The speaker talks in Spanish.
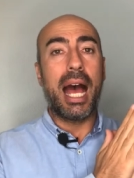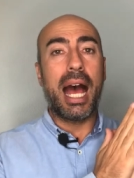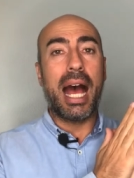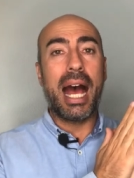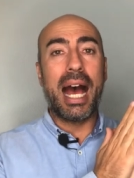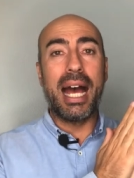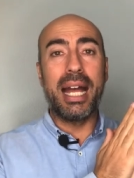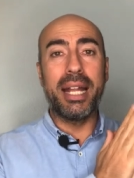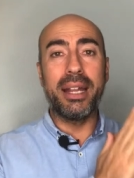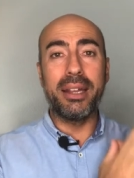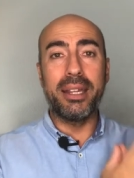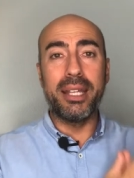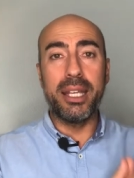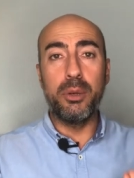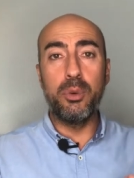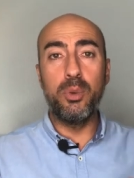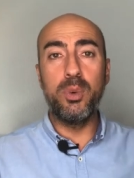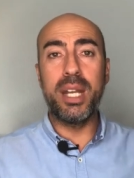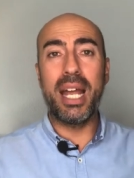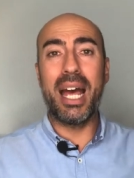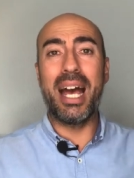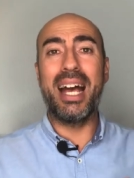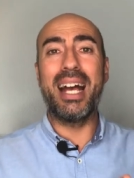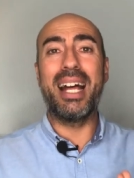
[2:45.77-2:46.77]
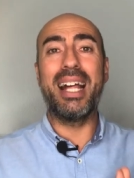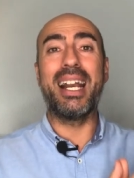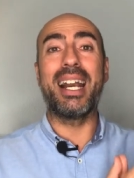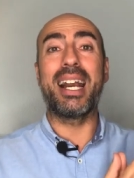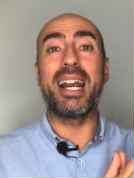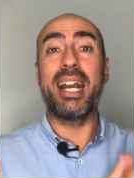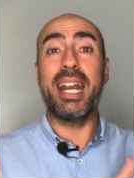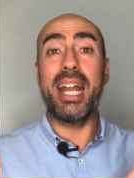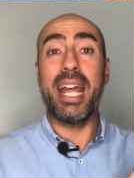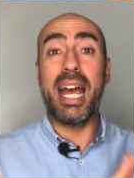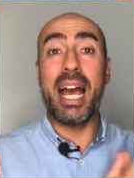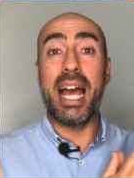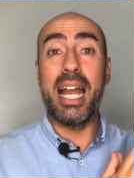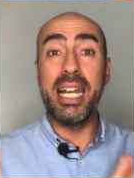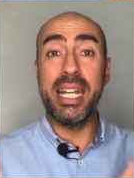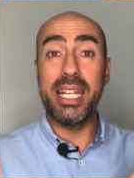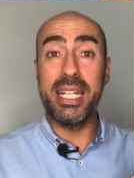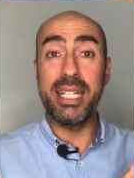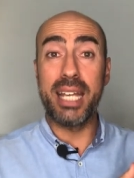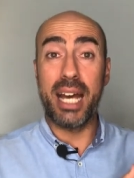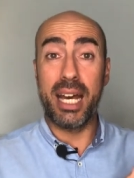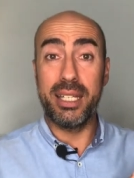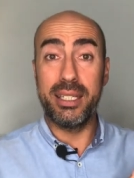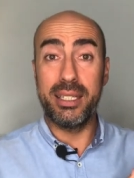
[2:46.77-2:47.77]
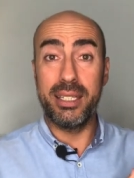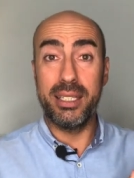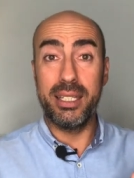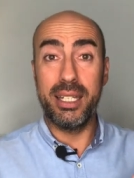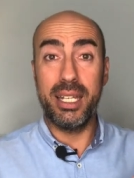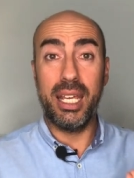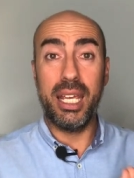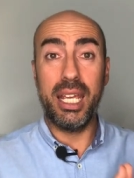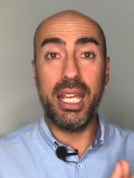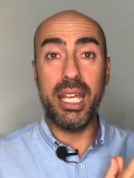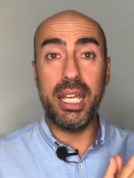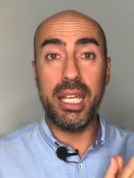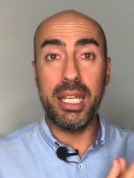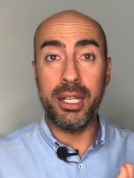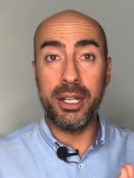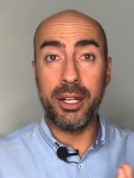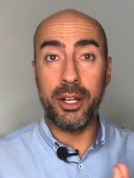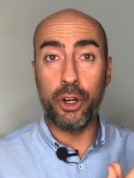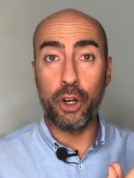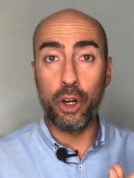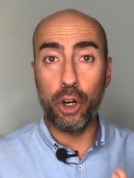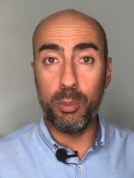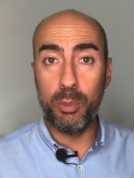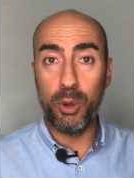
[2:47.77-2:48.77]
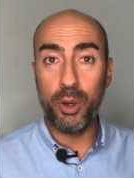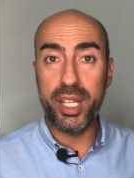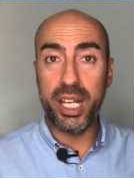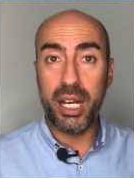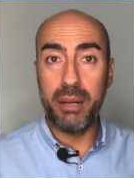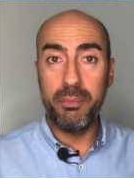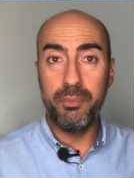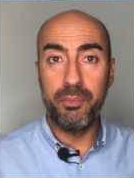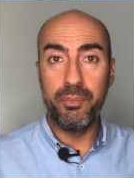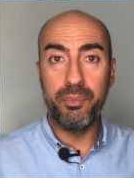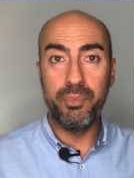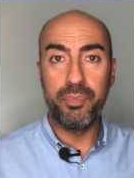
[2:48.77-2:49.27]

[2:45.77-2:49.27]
ante una realidad incómoda,